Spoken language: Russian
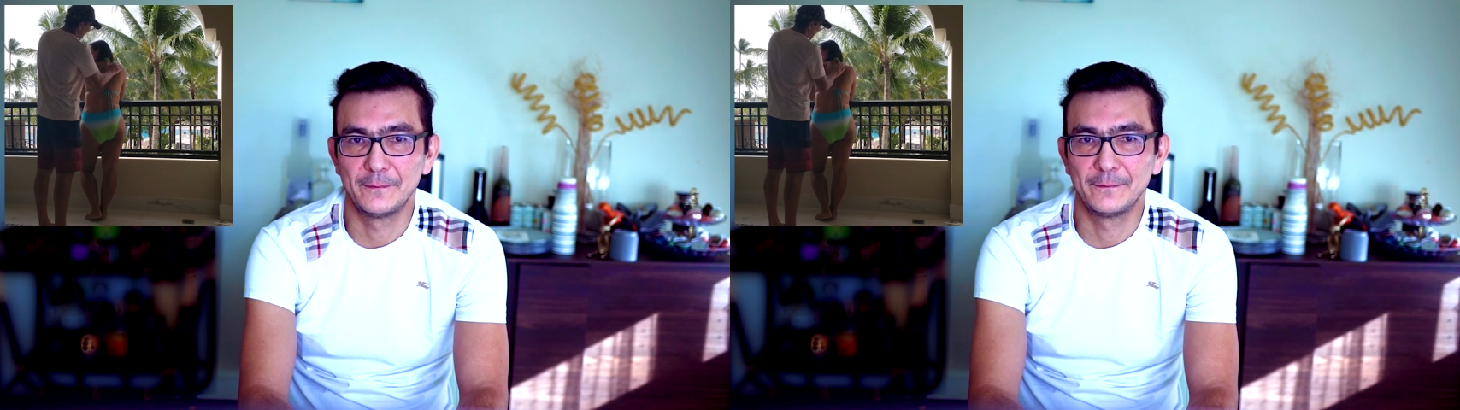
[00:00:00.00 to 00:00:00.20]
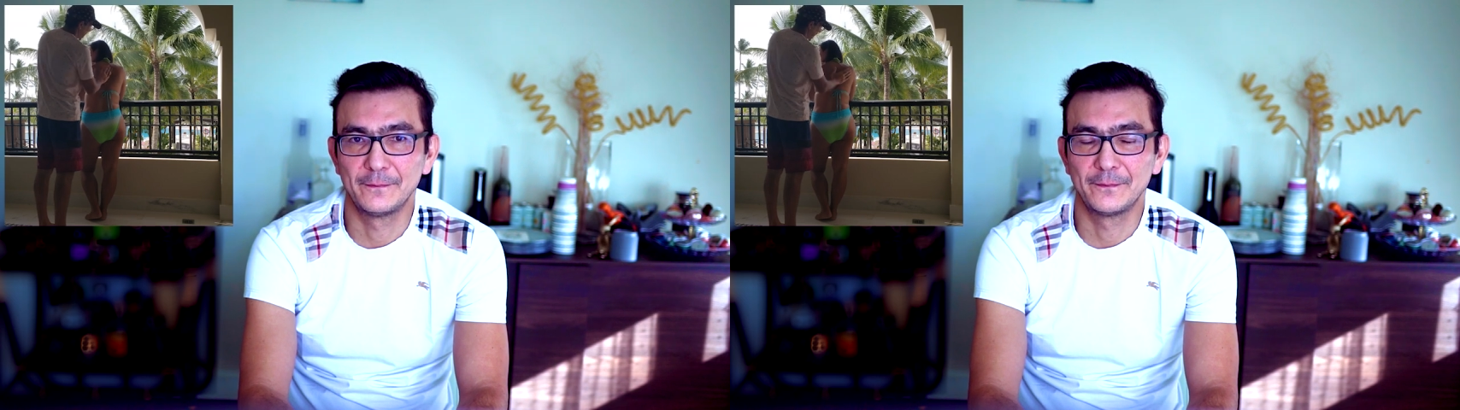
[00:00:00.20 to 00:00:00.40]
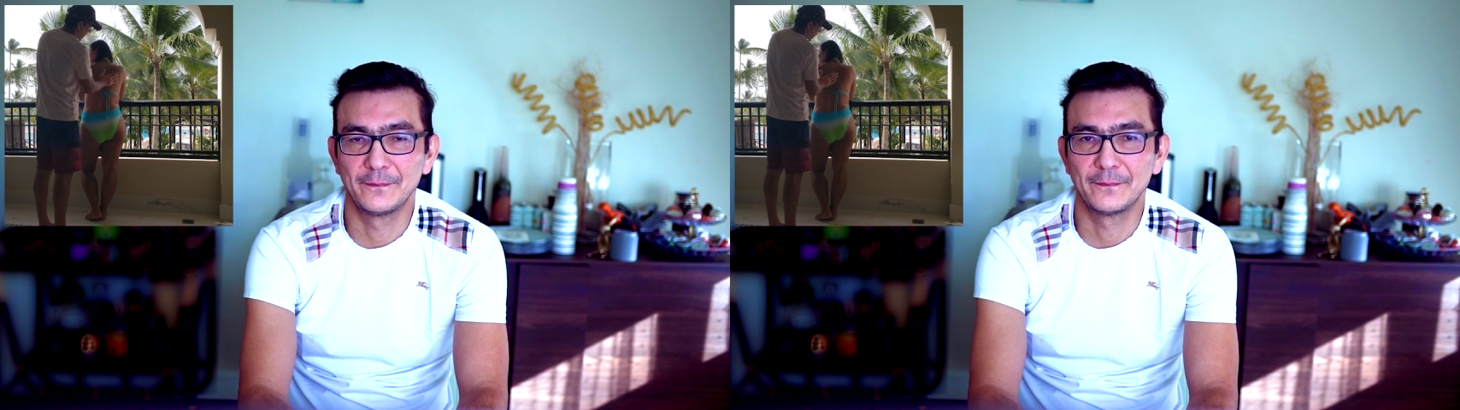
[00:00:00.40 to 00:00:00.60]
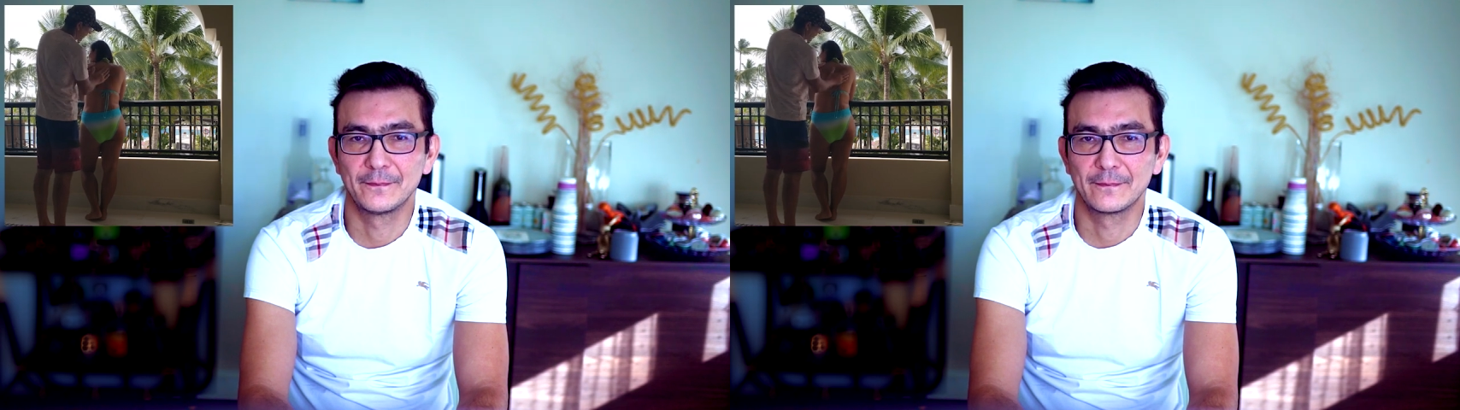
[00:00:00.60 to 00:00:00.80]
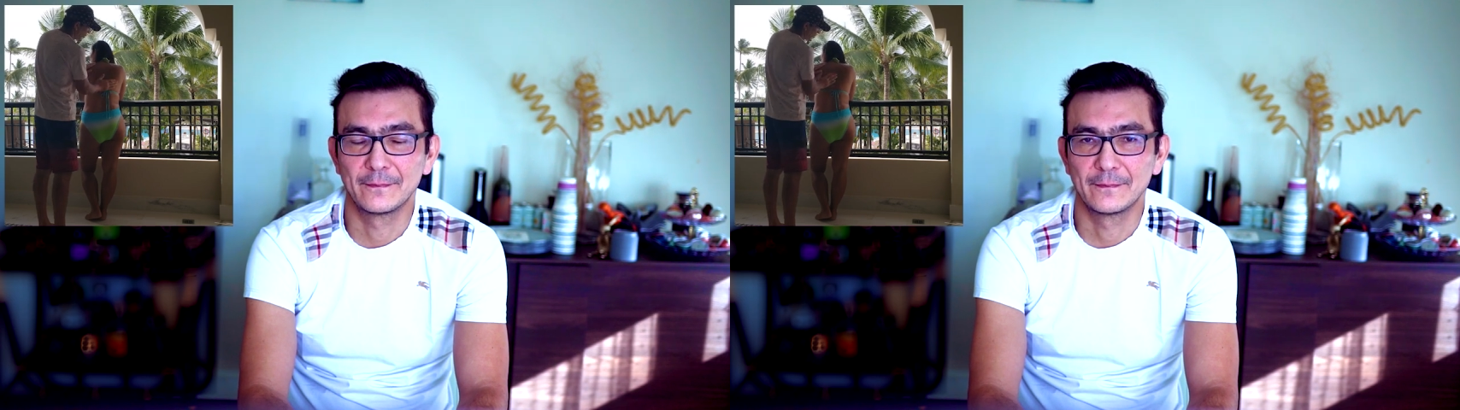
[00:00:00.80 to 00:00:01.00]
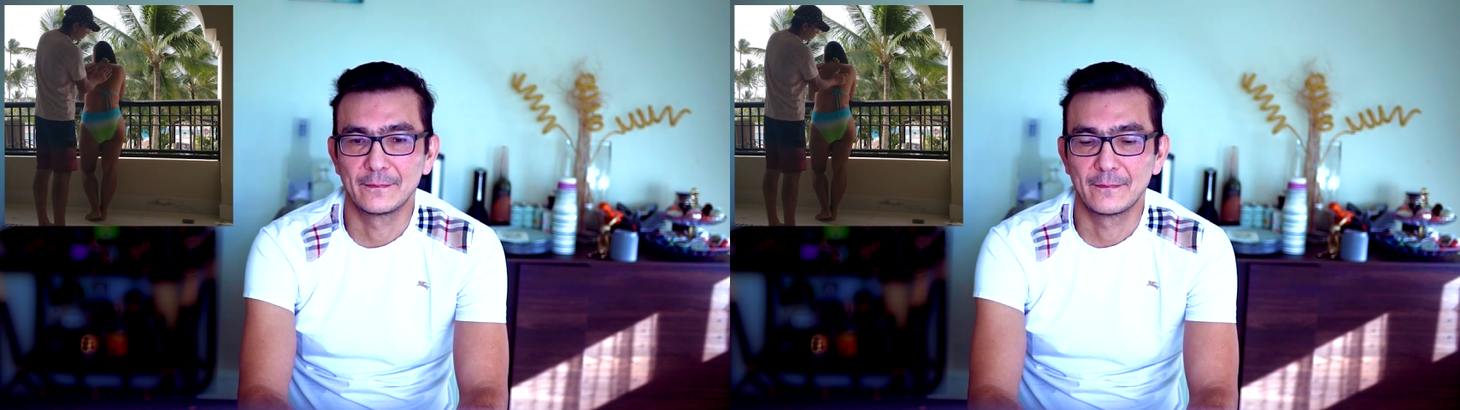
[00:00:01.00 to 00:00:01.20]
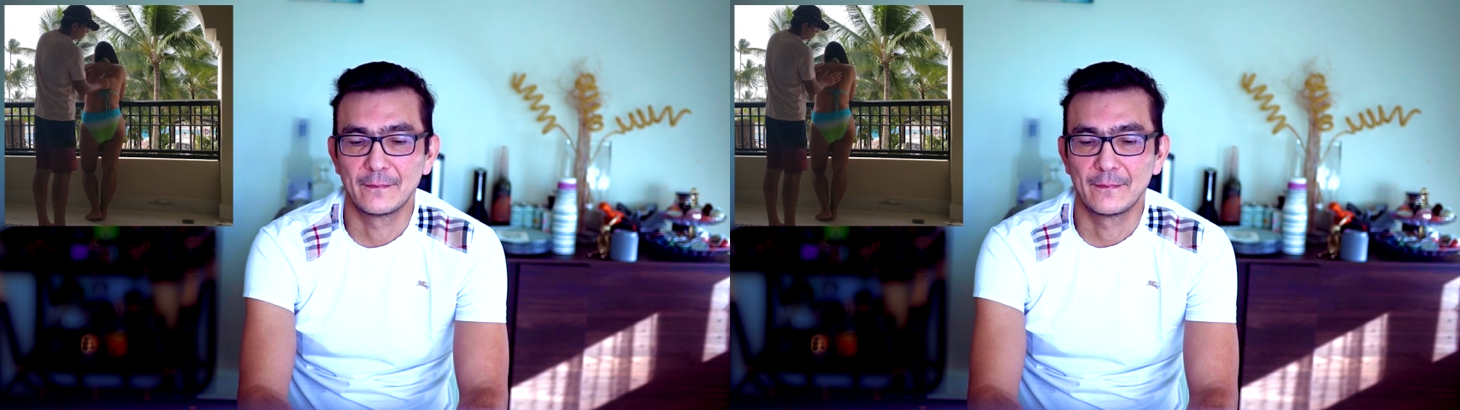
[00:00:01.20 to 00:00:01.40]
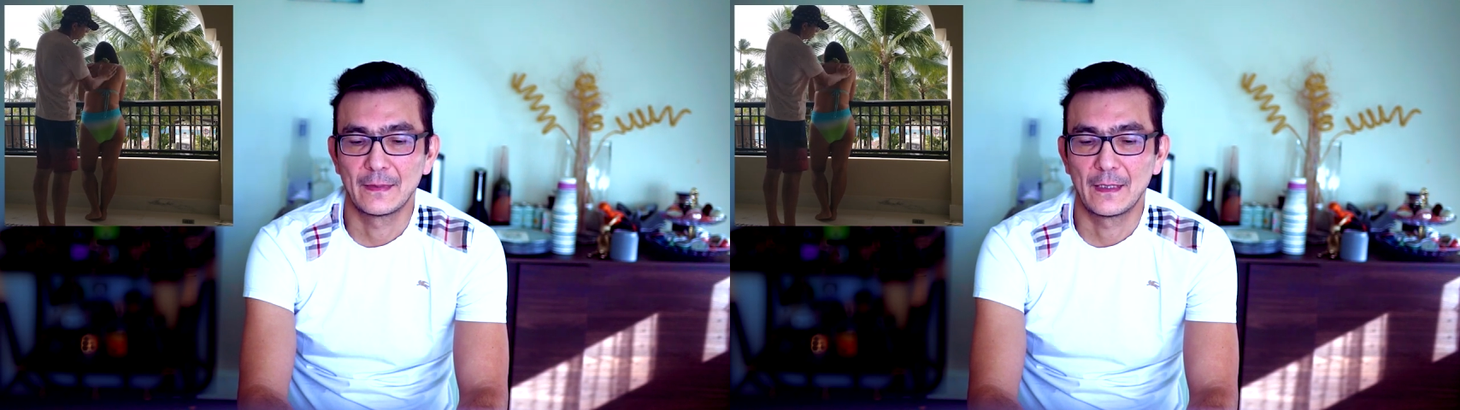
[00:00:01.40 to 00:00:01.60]
тот процесс
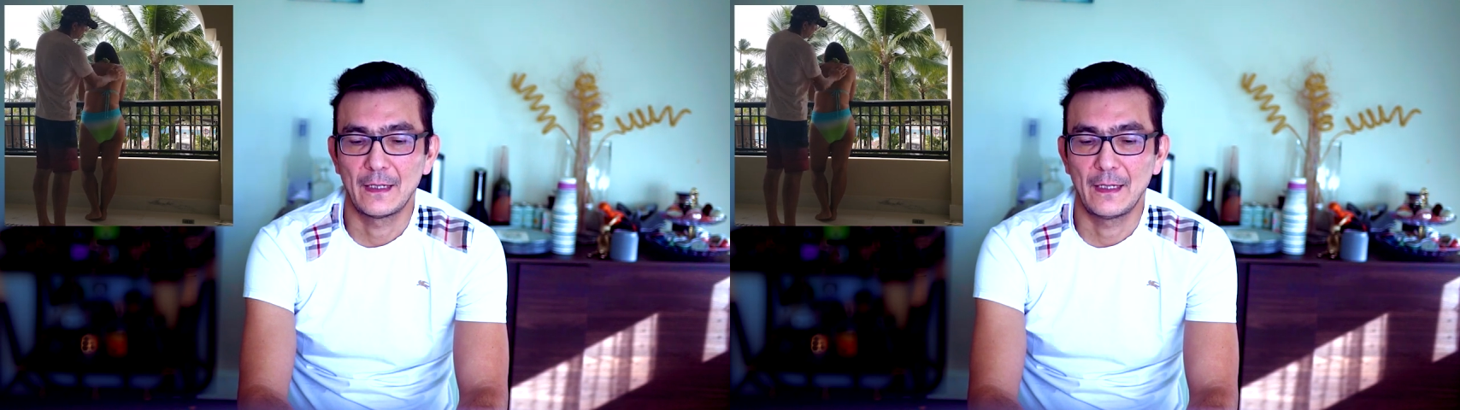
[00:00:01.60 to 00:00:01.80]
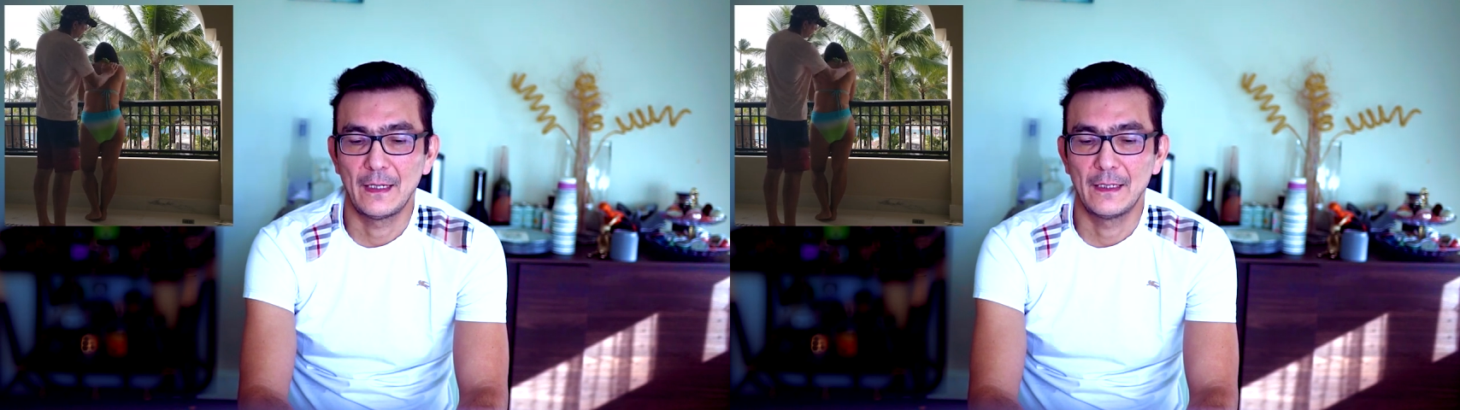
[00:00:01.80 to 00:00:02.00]
ущерба,